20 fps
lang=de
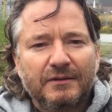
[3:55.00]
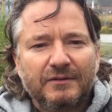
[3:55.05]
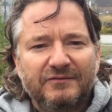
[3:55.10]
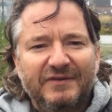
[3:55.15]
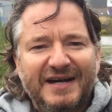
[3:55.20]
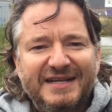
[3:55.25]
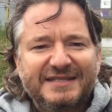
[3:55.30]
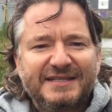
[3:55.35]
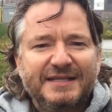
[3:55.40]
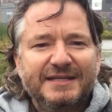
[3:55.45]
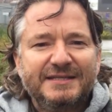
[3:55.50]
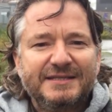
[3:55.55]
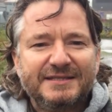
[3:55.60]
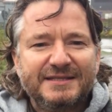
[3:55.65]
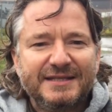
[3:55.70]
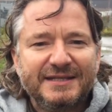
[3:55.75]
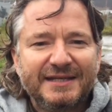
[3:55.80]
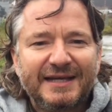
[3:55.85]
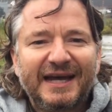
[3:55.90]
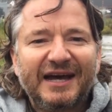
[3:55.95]
Was
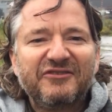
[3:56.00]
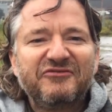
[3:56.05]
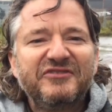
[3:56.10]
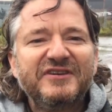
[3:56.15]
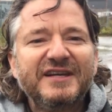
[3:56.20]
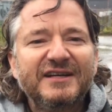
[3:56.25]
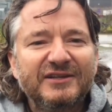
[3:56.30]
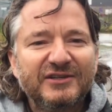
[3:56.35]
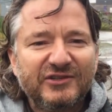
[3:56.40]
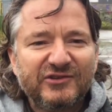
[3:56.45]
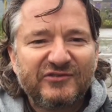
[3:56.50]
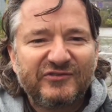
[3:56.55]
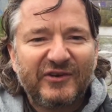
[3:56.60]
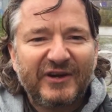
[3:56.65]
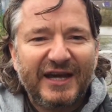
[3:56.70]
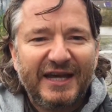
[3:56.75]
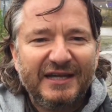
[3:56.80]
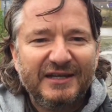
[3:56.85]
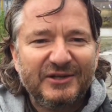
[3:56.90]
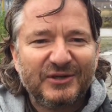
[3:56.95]
ist die gravierende
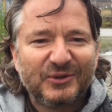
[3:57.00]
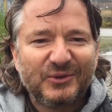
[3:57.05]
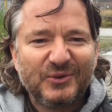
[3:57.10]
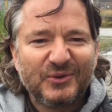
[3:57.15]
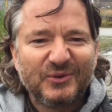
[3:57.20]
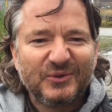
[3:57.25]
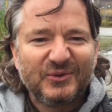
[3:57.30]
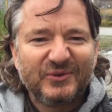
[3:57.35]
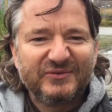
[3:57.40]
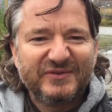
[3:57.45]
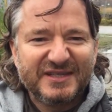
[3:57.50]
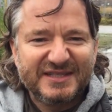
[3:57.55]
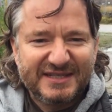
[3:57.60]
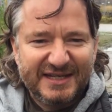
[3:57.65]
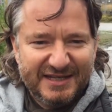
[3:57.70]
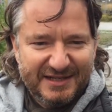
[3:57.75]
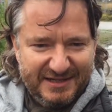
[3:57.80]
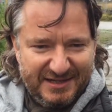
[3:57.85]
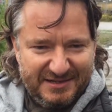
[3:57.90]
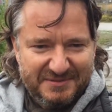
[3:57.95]
Veränderung? Und wir
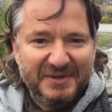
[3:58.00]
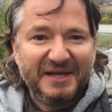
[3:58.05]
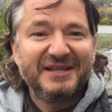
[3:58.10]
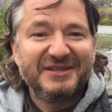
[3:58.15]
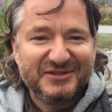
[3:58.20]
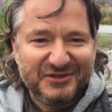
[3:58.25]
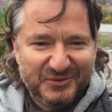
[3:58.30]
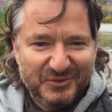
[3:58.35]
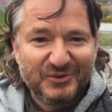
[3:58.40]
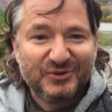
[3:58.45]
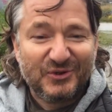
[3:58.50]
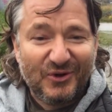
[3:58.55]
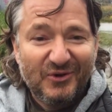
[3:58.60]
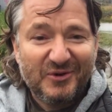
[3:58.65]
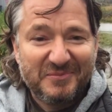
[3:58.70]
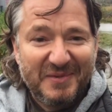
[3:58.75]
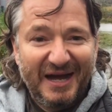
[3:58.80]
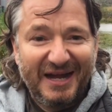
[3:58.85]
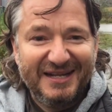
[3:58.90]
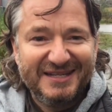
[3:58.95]
sehen hier im Hintergrund
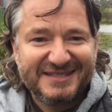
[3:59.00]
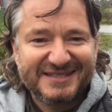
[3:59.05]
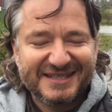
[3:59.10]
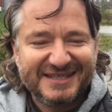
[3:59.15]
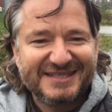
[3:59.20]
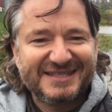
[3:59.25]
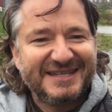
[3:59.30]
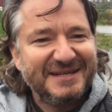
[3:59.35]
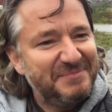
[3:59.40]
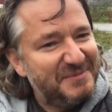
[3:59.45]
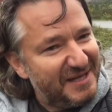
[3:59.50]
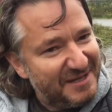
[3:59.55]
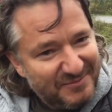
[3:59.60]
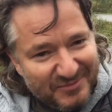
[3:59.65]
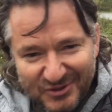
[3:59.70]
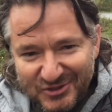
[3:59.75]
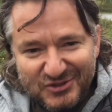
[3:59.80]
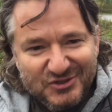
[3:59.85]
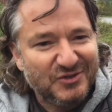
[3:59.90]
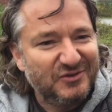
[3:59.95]
nochmals, es gibt immer